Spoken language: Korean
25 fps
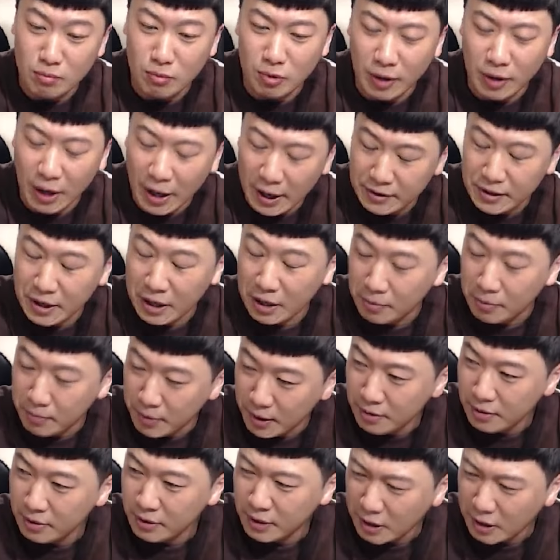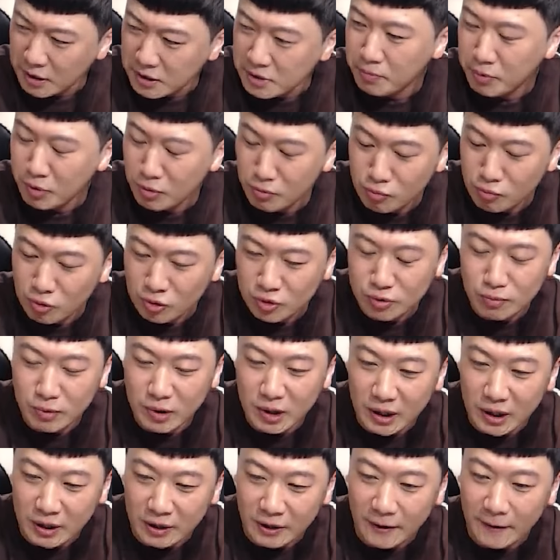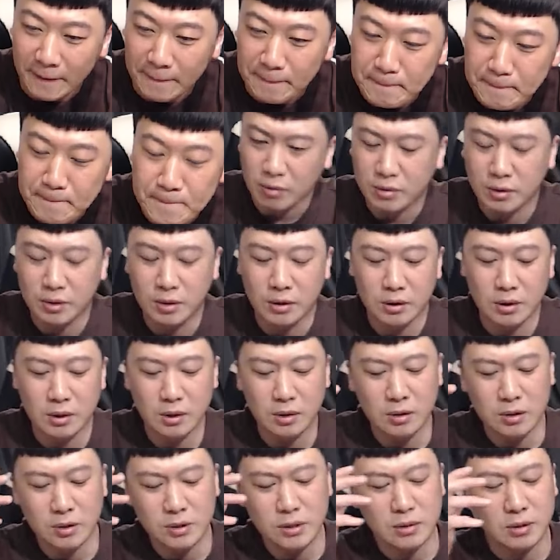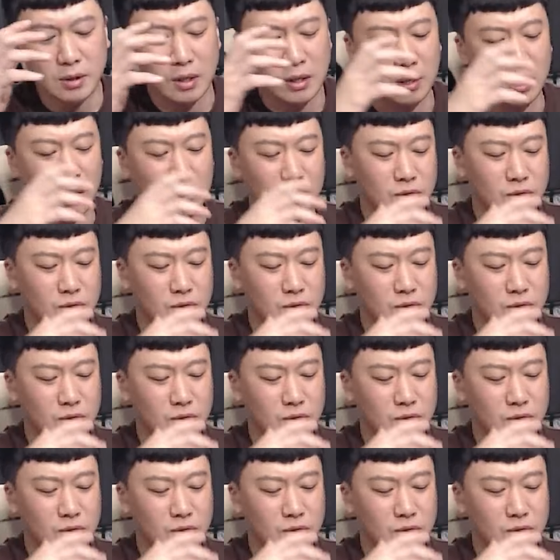뭐 한네병다병 먹습니다 형님 엊그저께인가 어,